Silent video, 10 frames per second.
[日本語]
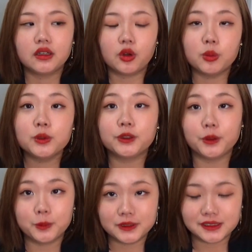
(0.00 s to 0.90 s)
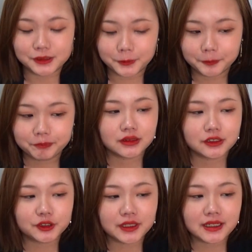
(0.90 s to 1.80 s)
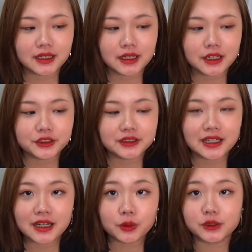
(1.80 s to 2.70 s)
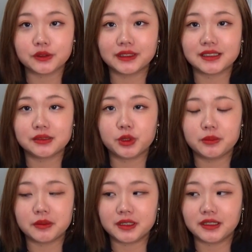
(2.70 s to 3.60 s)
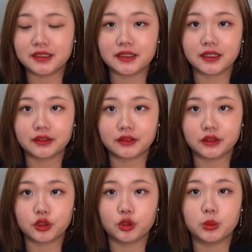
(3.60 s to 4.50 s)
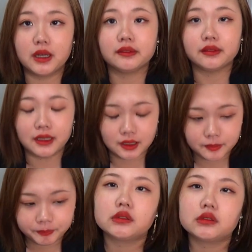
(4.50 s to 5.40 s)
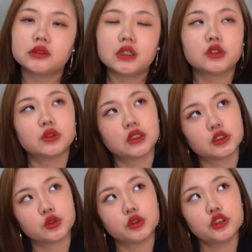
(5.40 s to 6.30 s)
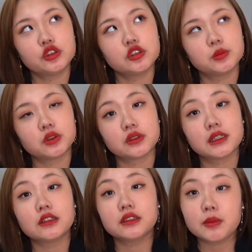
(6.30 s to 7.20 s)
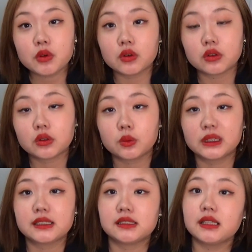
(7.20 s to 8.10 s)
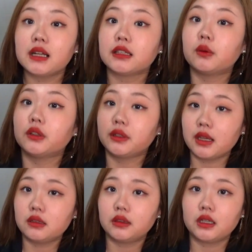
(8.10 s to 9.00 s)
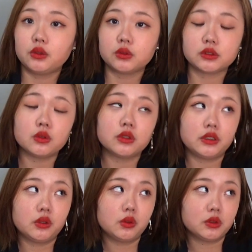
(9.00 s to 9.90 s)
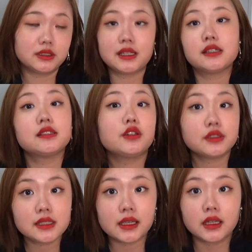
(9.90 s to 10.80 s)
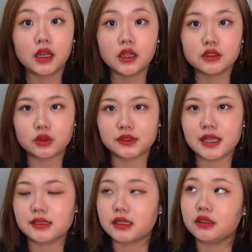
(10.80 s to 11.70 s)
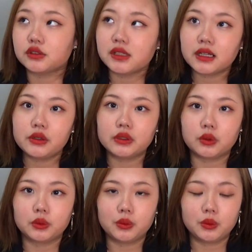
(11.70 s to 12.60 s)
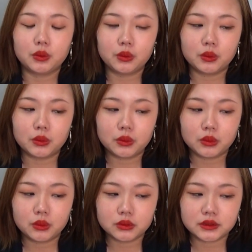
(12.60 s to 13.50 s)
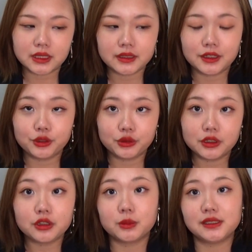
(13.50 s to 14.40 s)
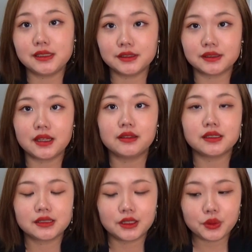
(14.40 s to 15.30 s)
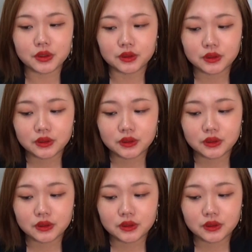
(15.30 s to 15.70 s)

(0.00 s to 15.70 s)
思うと思うんですよそれがあるからこそ私も今まで言えなかったっていうのもあって何ていうのかなその YouTube の企画でも私ならではのね内容をすごくいろいろお伝えしてるしすごく成績につながるようなことを伝えてるっていうのも事実なんですけど